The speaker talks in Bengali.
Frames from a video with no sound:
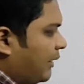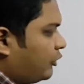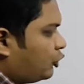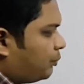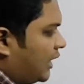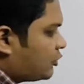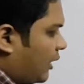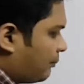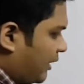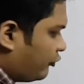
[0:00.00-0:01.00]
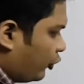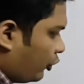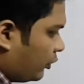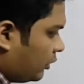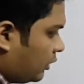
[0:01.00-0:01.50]
বাই টু প্লাস ওয়ান বাই ফোর
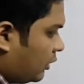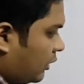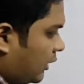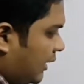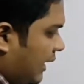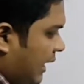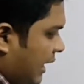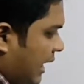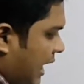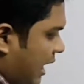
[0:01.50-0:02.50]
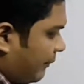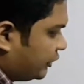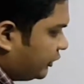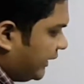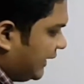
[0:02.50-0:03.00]
আমরা
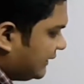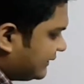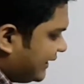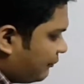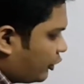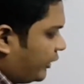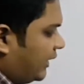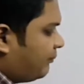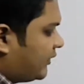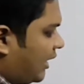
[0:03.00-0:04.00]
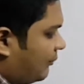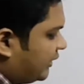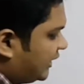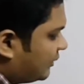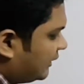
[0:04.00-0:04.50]
যদি এলসিএম করি তাহলে আমরা
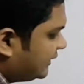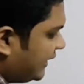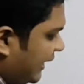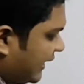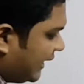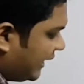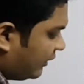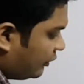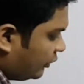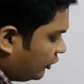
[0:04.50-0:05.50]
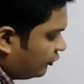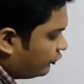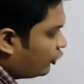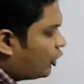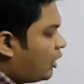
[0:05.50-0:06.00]
দেখতে পাচ্ছি এখানে
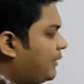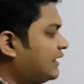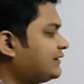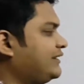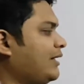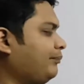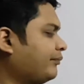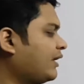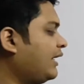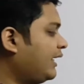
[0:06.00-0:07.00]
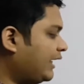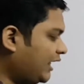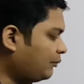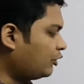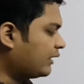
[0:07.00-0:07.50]
ফোর হবে এলসিএম
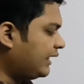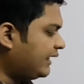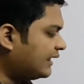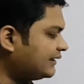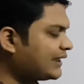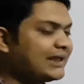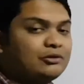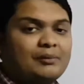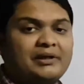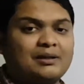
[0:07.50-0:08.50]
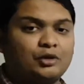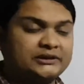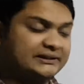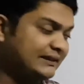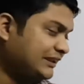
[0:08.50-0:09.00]
এবং এখান থেকে কিন্তু আমরা একটা
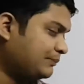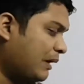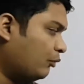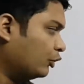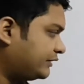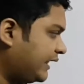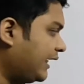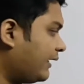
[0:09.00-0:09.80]
মজার জিনিস পাবো যে